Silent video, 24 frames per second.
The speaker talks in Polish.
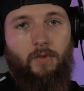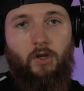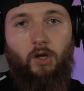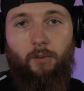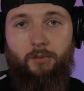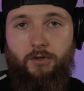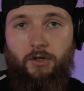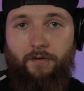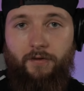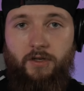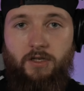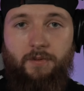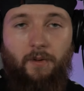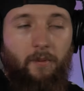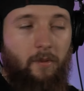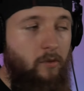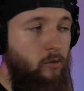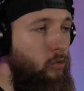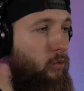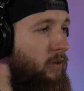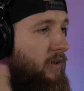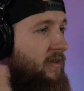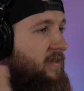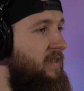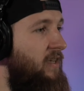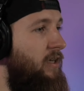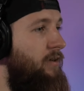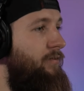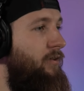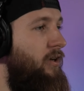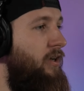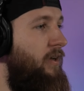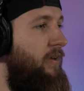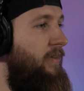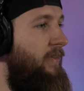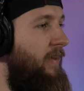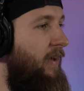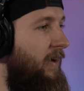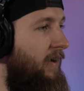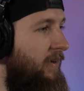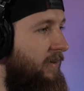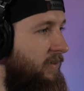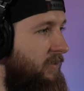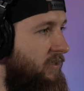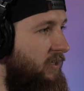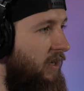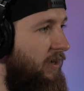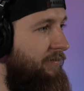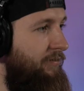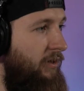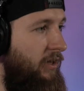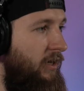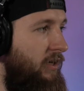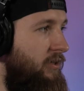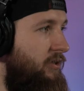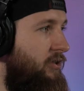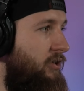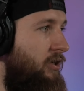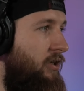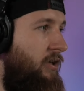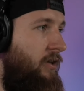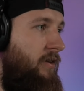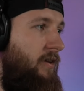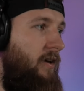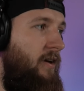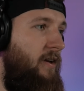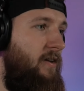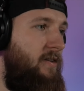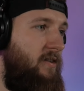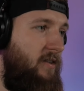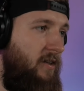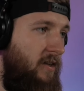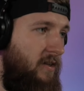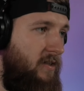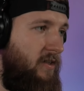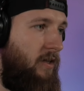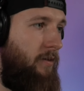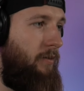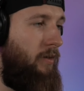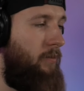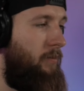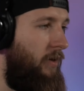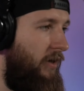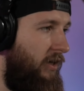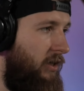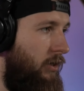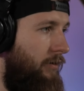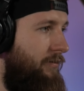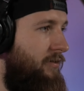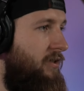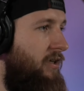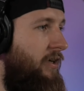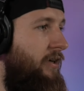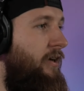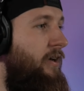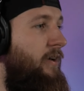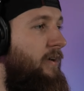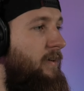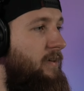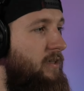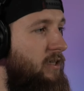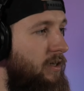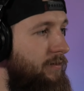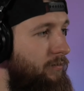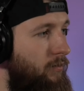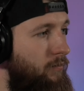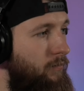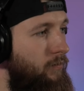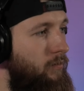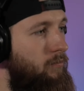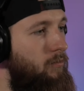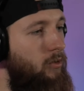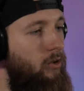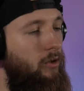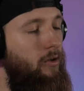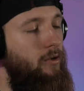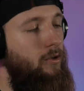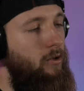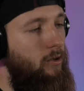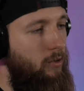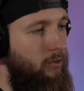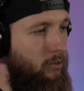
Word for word: Dobrze, więc mamy tutaj serwer na Javie, czyli teraz jestem na Minecrafcie Javowym, no i